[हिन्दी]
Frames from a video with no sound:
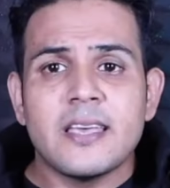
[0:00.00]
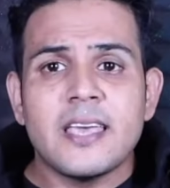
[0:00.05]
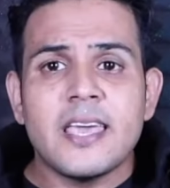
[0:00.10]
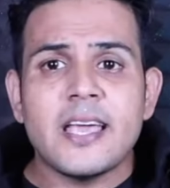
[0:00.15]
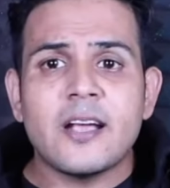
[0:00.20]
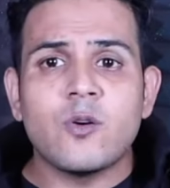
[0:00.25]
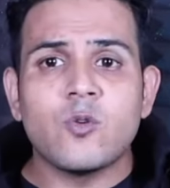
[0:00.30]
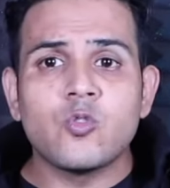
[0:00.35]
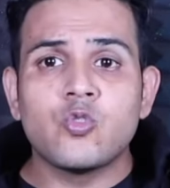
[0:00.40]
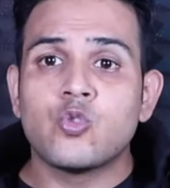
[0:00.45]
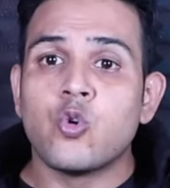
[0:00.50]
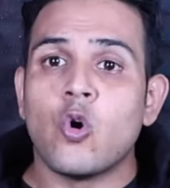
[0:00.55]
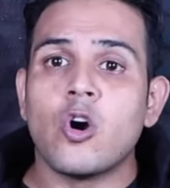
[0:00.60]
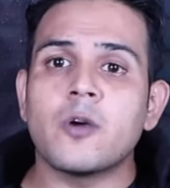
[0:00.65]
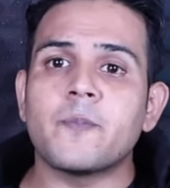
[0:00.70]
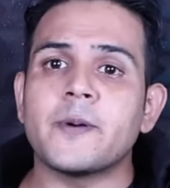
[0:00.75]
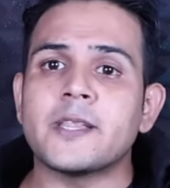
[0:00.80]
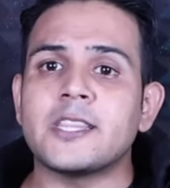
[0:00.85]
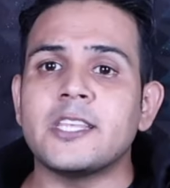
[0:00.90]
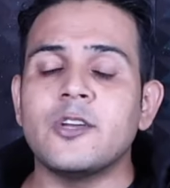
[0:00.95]
एक
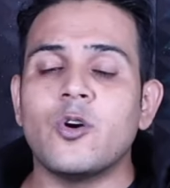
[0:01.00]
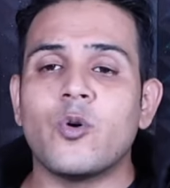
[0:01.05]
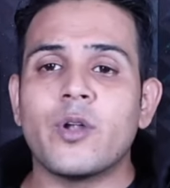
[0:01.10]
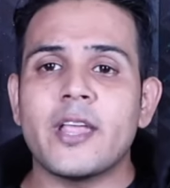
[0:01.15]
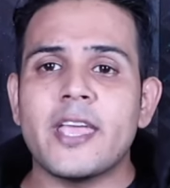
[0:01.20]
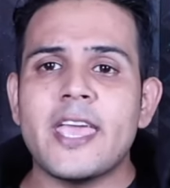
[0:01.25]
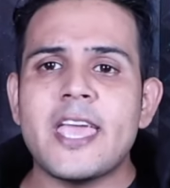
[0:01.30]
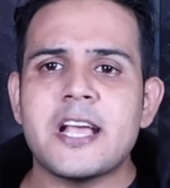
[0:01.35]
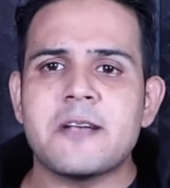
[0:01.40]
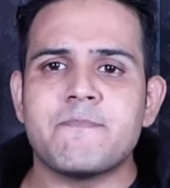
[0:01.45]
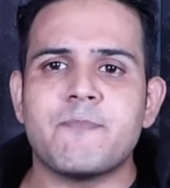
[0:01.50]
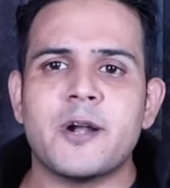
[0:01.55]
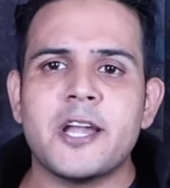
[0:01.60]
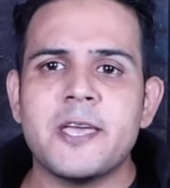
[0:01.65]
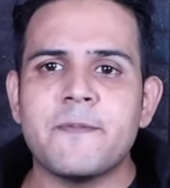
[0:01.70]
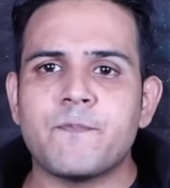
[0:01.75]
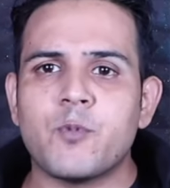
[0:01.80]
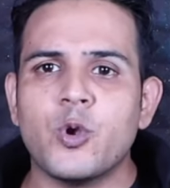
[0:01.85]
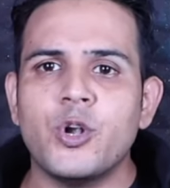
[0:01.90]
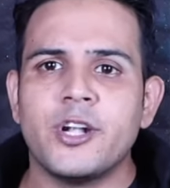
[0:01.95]
उद्योगपति और एक
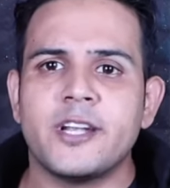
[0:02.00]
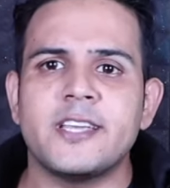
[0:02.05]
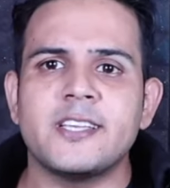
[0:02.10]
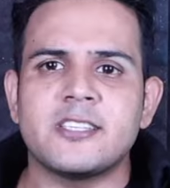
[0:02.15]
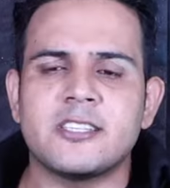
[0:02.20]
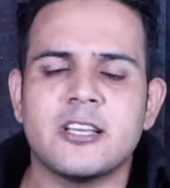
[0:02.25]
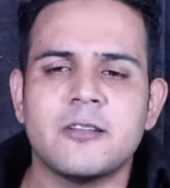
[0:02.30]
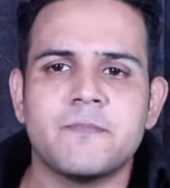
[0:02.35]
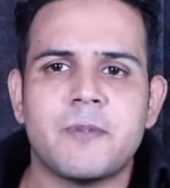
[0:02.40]
बड़े पॉलिटिशियन